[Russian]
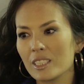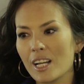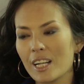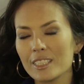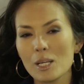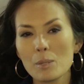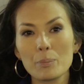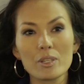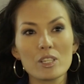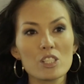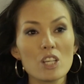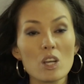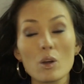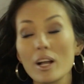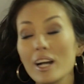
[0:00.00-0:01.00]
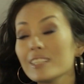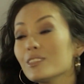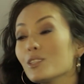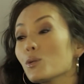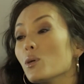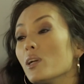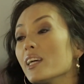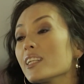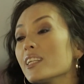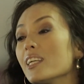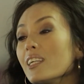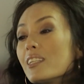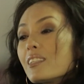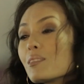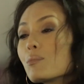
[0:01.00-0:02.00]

когда я приезжаю, контроля нет,